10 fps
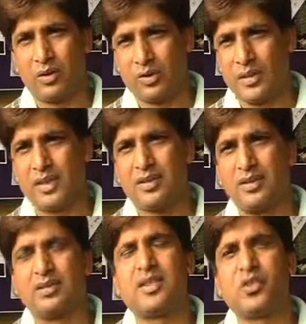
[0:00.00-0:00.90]
और हमारा
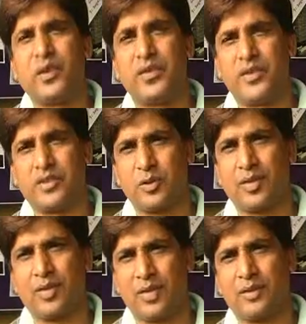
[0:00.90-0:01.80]
ये तीसरा जो फिल्म
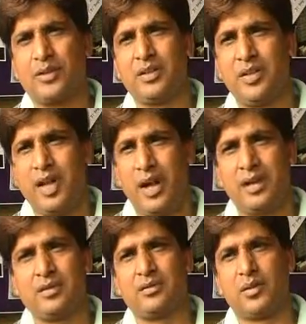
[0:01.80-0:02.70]
फेस्टिवल है काफ़ी
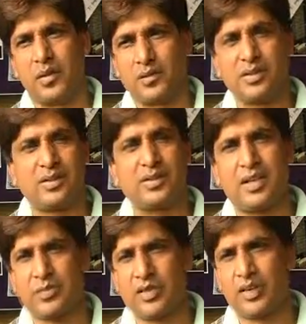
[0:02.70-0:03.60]
आज जिस
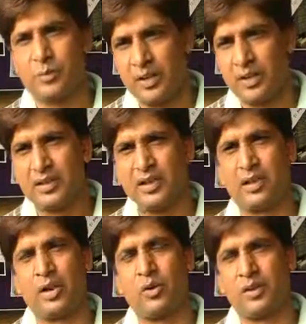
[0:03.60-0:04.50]
हिसाब से यहाँ भीड़
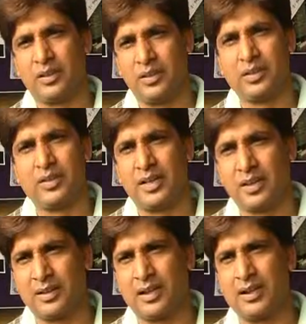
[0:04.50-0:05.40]
थी क्राउड इतना
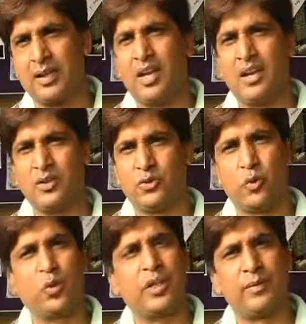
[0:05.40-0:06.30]
ज़्यादा था
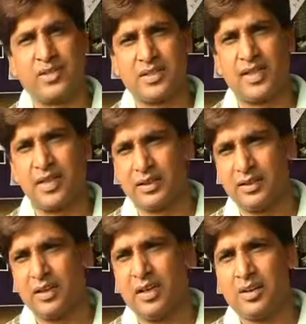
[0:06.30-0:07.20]
स्कूल के बच्चे आए
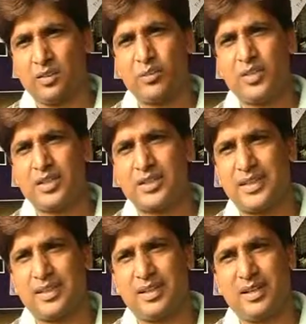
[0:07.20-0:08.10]
थे तो मुझे
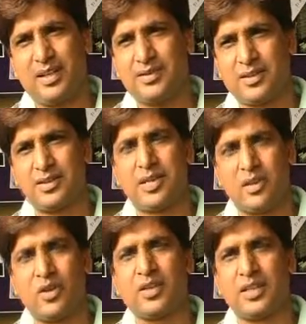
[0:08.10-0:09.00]
लगता है कि यहाँ इसकी
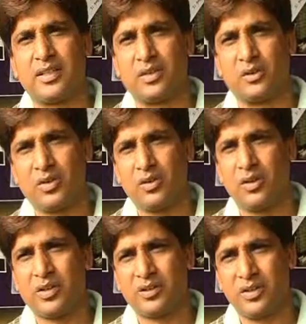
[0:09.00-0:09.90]
ज़्यादा और ज़्यादा ज़रूरत
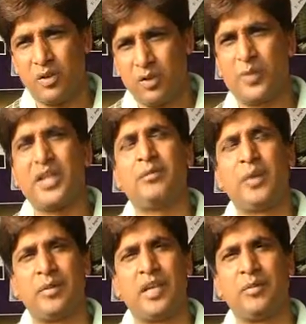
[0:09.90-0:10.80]
है और इसे और
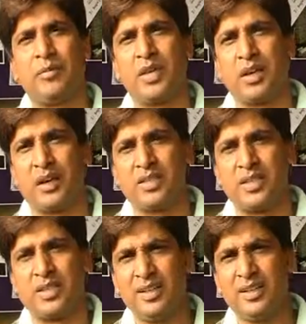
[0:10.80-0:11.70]
बड़े पैमाने में हमें
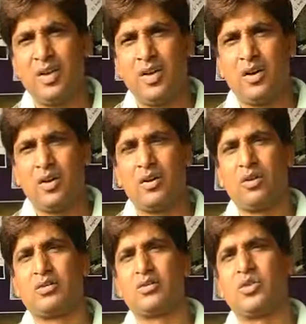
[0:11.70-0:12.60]
करना चाहिए
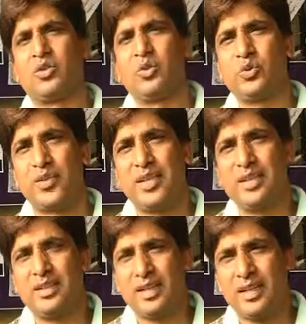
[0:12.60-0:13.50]
और
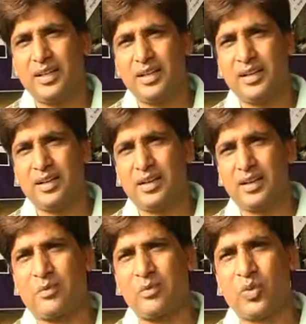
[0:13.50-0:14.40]
दूसरा ये है कि
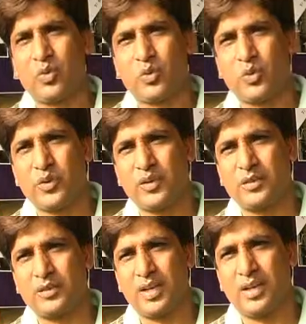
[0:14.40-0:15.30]
हम लोगों को
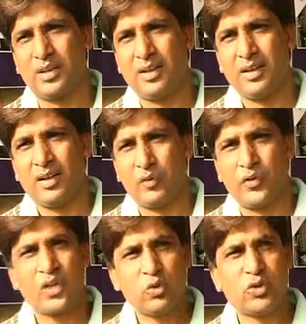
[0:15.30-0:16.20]
इसका
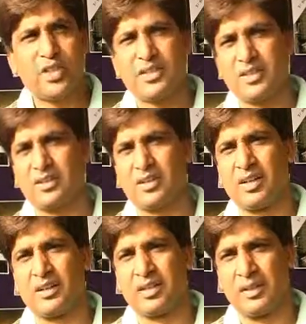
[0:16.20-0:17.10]
वेन्यू ज़रा
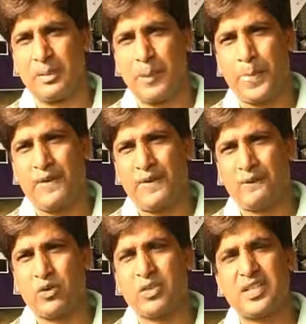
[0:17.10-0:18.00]
चेंज करना
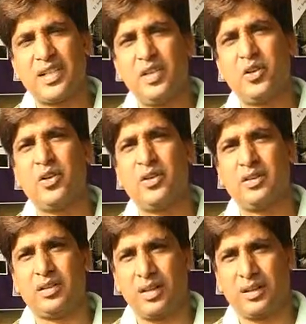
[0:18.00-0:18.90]
चाहिए क्योंकि शैले
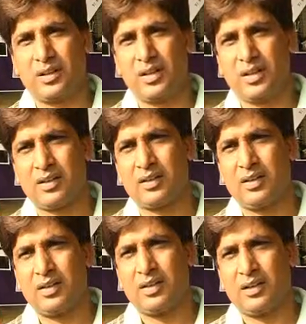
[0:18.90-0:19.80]
हॉल इतना
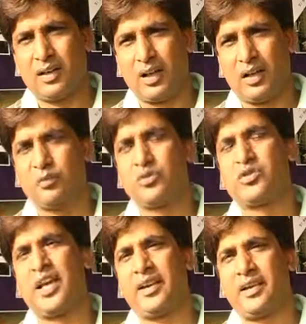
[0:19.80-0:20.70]

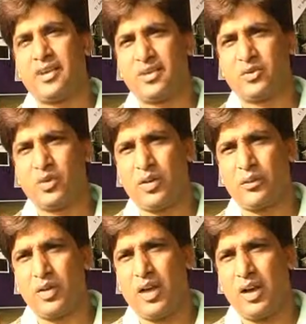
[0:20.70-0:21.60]
हम चाहेंगे कि
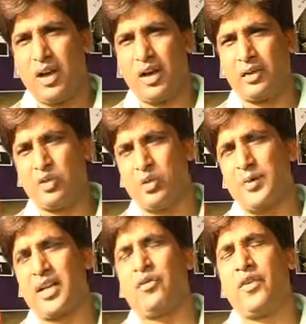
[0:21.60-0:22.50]
इसको हम
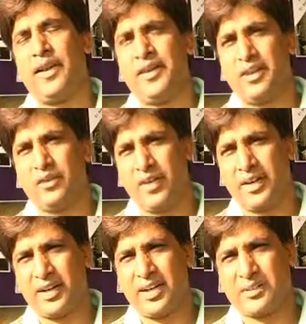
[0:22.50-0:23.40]
जो हमारा फ्लैट है
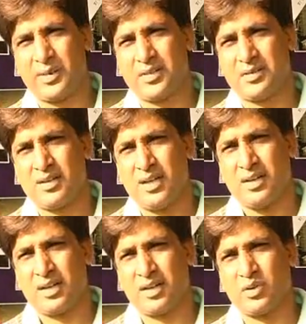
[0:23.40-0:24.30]
फ्लैट के आसपास
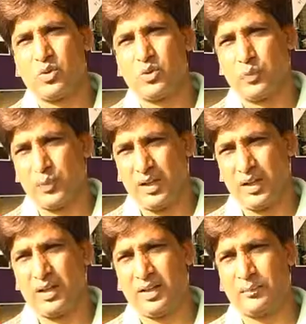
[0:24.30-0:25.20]
का जो
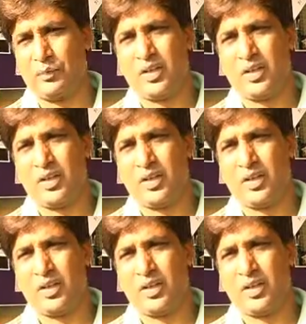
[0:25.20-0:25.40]
है